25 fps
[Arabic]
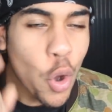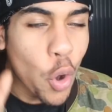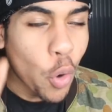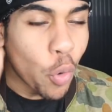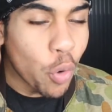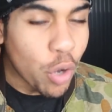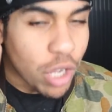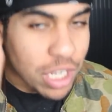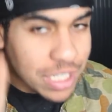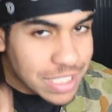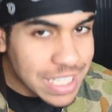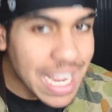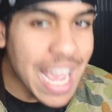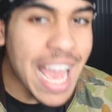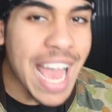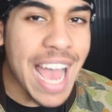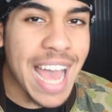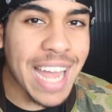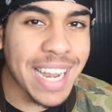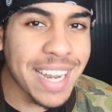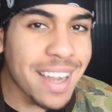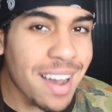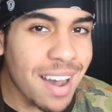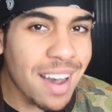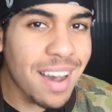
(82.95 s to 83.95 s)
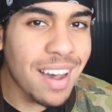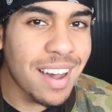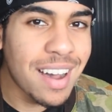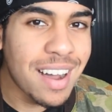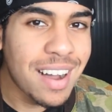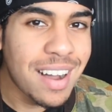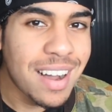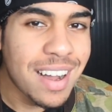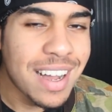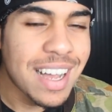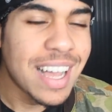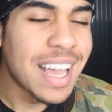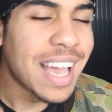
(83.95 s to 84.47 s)
وحتى انا
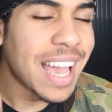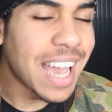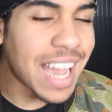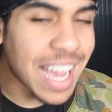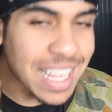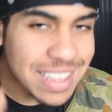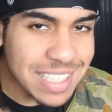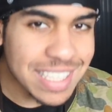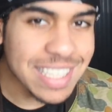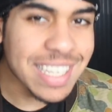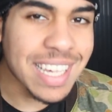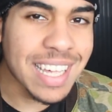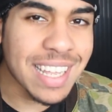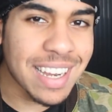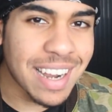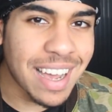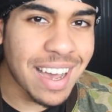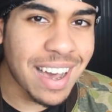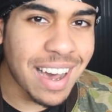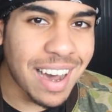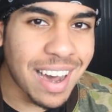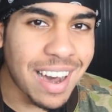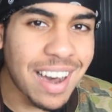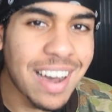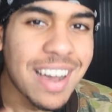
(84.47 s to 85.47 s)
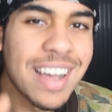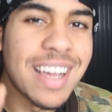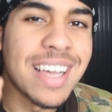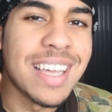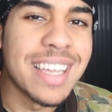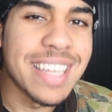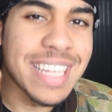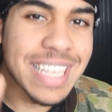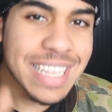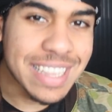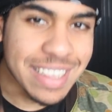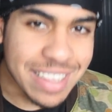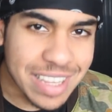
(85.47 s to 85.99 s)
غادي نقراها
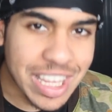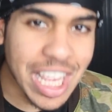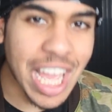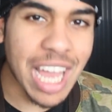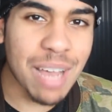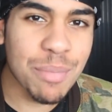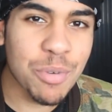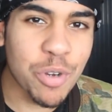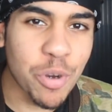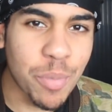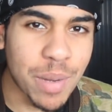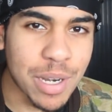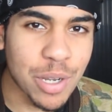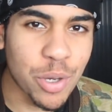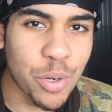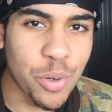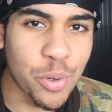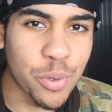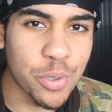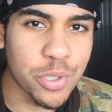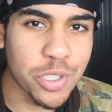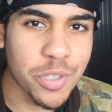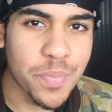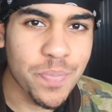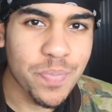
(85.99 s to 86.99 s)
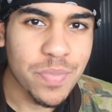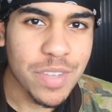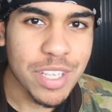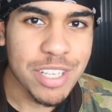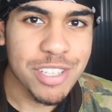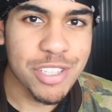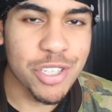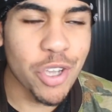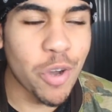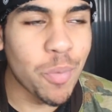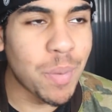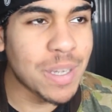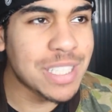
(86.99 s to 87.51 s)
قدامكم الخوج
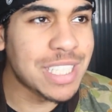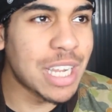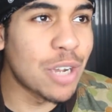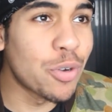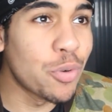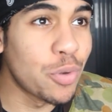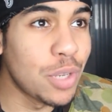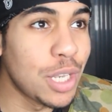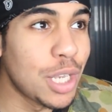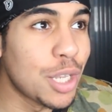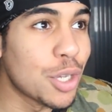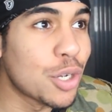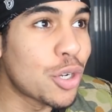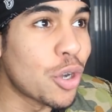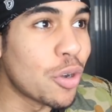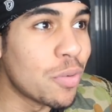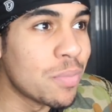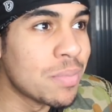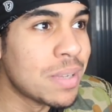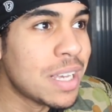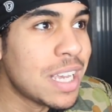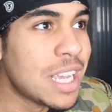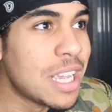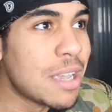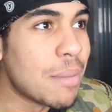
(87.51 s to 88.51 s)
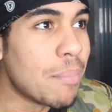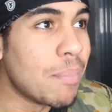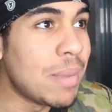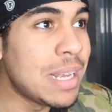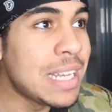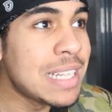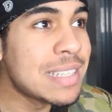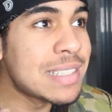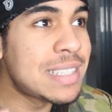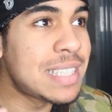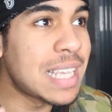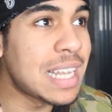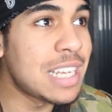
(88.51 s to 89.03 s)
سو بغيت نقول لكم
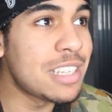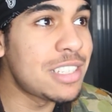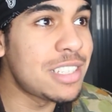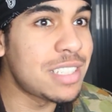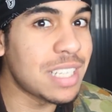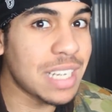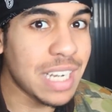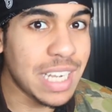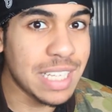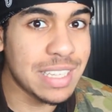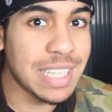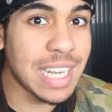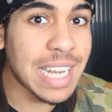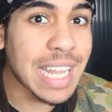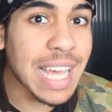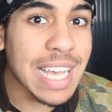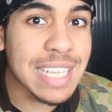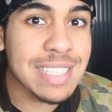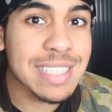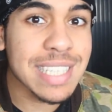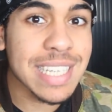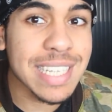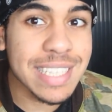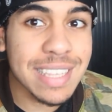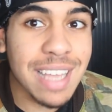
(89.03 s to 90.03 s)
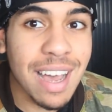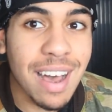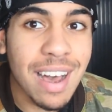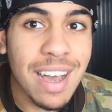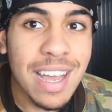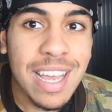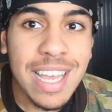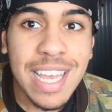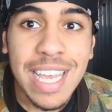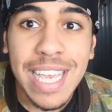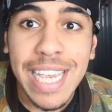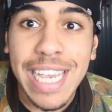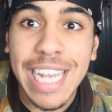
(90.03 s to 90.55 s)
ملي نسالي الشرح ديال القصيده
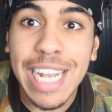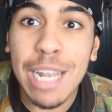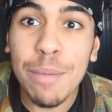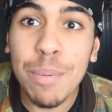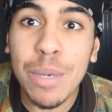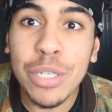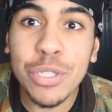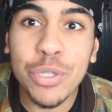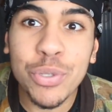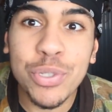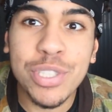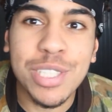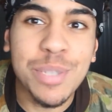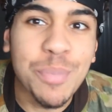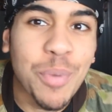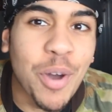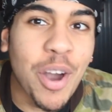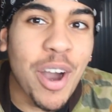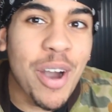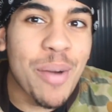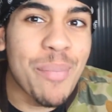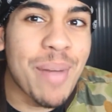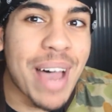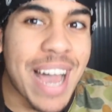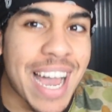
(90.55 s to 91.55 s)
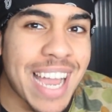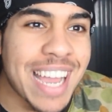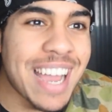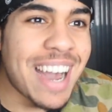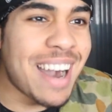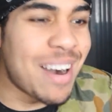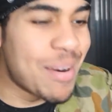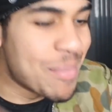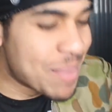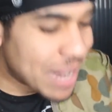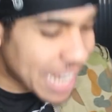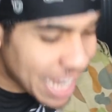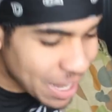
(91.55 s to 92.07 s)
الا بغيتو تسمعوها
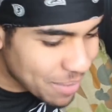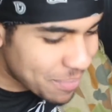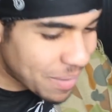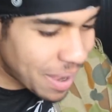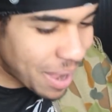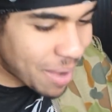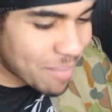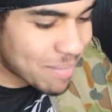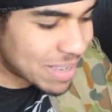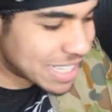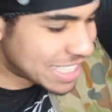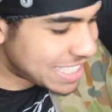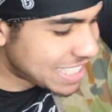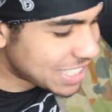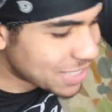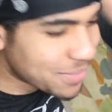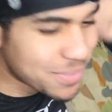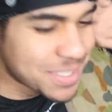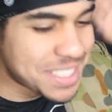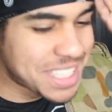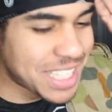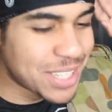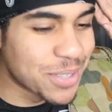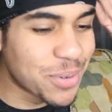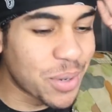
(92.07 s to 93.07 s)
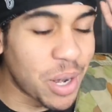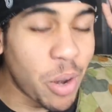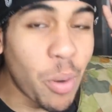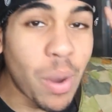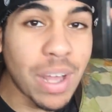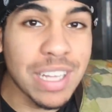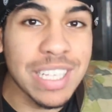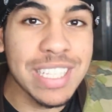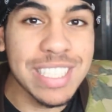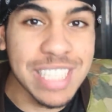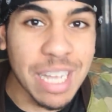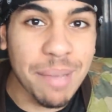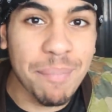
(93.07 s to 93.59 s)
معايا مرحبا ماشي فهمتني كل
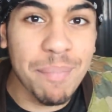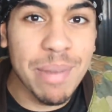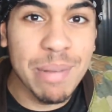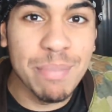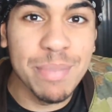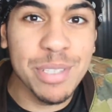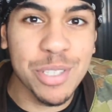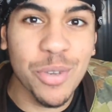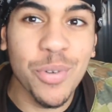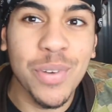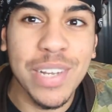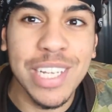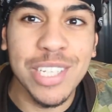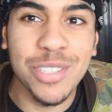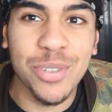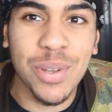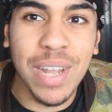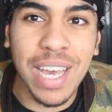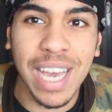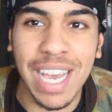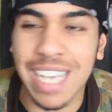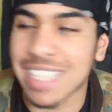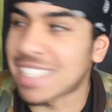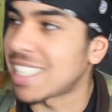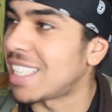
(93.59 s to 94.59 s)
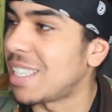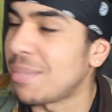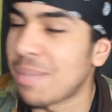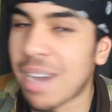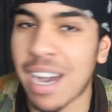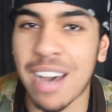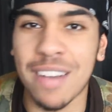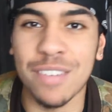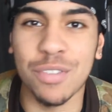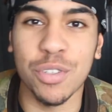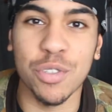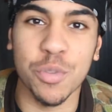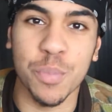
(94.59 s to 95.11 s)
واحد يتحمل مسؤوليته لحقاش انا ما
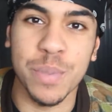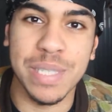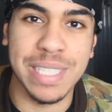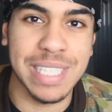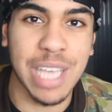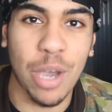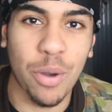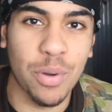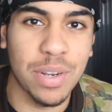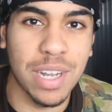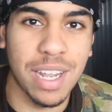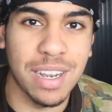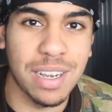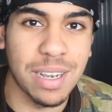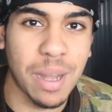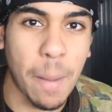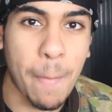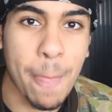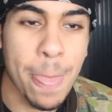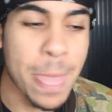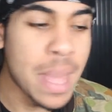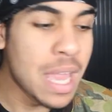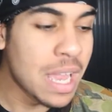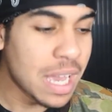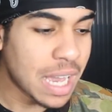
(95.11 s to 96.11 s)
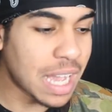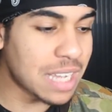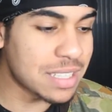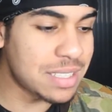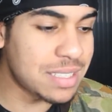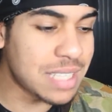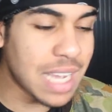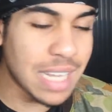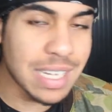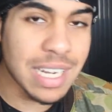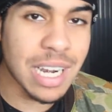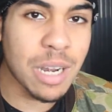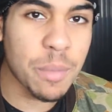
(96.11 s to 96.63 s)
عارفش بصح ولا لا
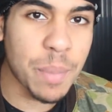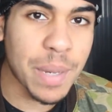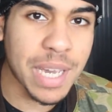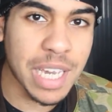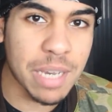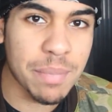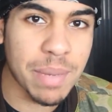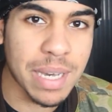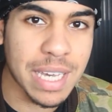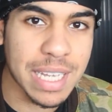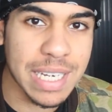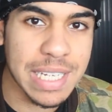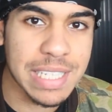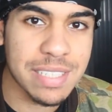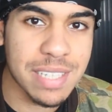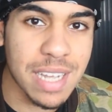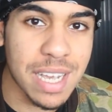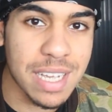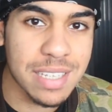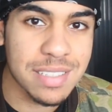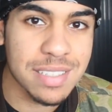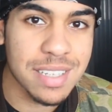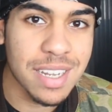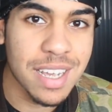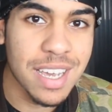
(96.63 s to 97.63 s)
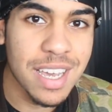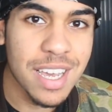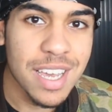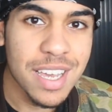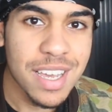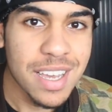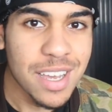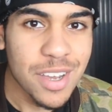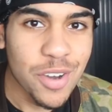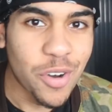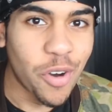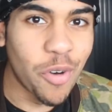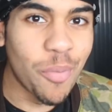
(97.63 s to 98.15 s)
قاش انا راه باقي ما قريتهاش
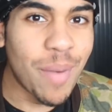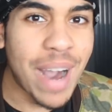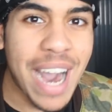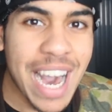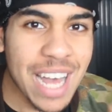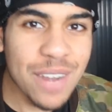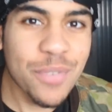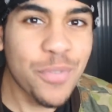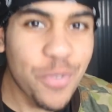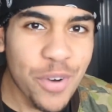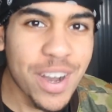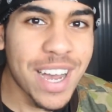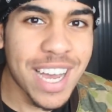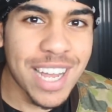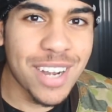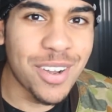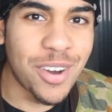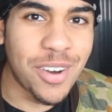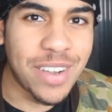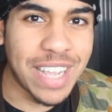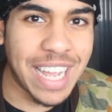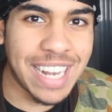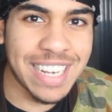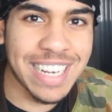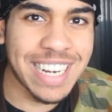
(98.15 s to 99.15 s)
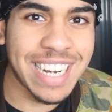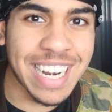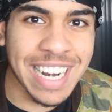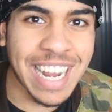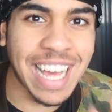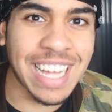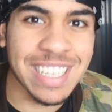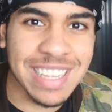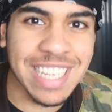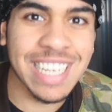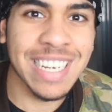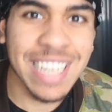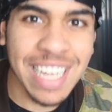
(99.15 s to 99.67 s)
وما عارف والو يعني راه
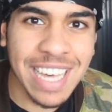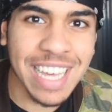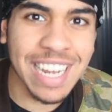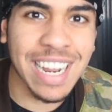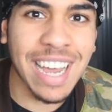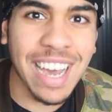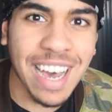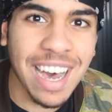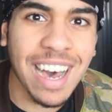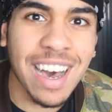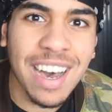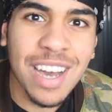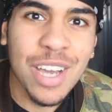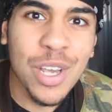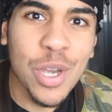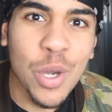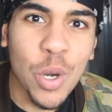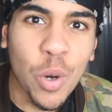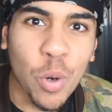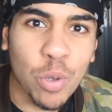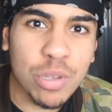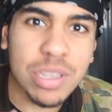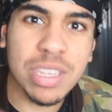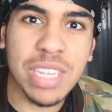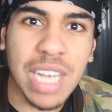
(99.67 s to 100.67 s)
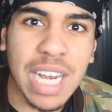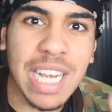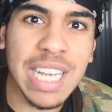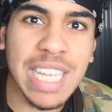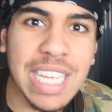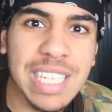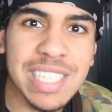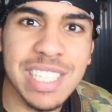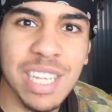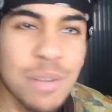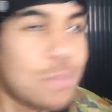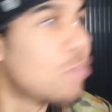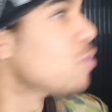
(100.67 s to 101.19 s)
نقدر نقراها وطرا
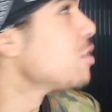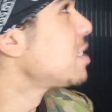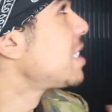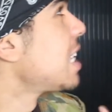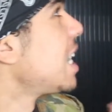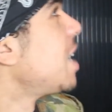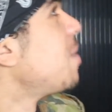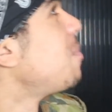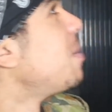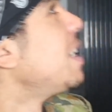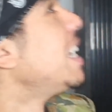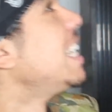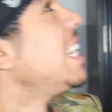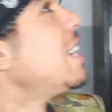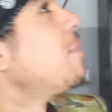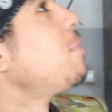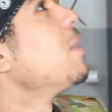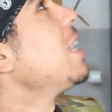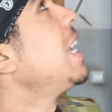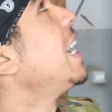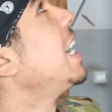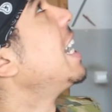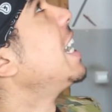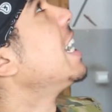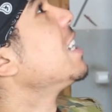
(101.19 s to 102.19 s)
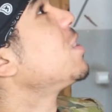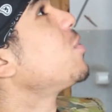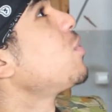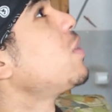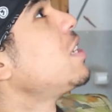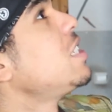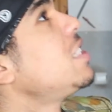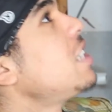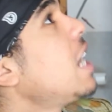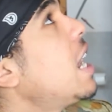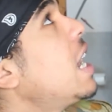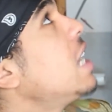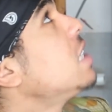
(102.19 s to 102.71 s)
لي شي مصيبه يري بالحياه
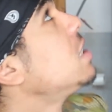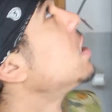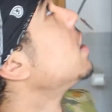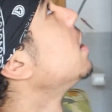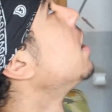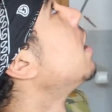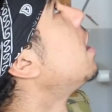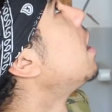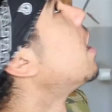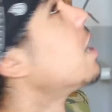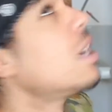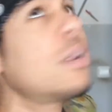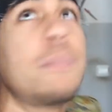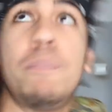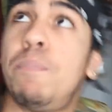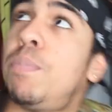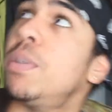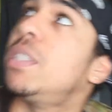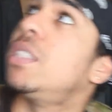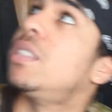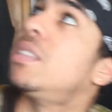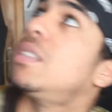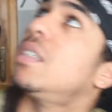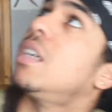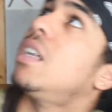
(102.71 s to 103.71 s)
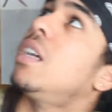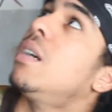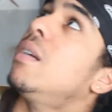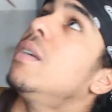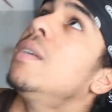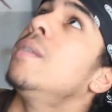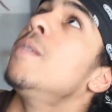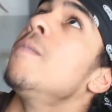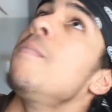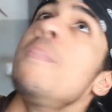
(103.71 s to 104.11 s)
ولا شي حاجه يا ربي السلام